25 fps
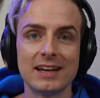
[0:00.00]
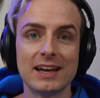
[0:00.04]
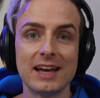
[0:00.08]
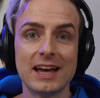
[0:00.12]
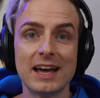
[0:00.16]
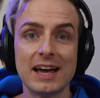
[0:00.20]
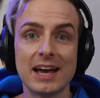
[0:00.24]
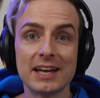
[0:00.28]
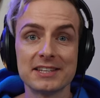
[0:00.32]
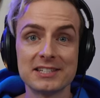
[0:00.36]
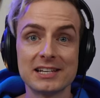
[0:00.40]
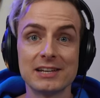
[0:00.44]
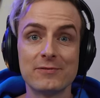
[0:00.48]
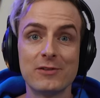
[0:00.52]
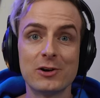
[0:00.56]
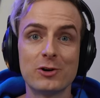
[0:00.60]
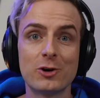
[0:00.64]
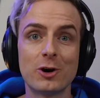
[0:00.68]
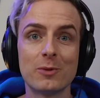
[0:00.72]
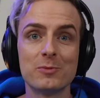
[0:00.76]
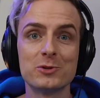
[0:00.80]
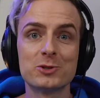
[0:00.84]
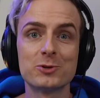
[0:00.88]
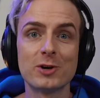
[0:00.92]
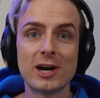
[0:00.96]
Herzlich
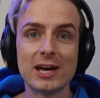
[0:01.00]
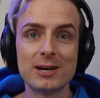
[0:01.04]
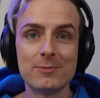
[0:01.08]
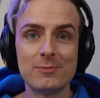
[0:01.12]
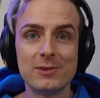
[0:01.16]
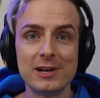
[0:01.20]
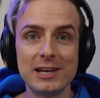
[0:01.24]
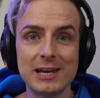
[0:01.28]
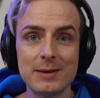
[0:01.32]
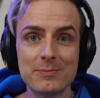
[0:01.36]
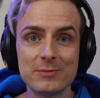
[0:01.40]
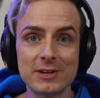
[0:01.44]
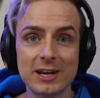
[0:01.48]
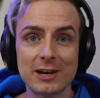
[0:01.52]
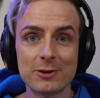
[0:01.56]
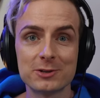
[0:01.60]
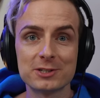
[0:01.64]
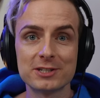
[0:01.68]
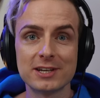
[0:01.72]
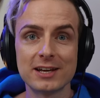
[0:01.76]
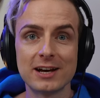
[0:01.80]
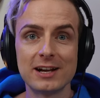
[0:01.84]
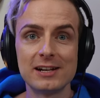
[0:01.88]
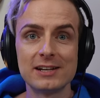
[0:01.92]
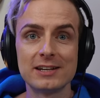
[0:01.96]
willkommen zu einem Leben in
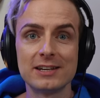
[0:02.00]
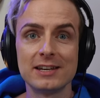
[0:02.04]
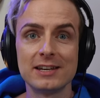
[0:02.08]
Australien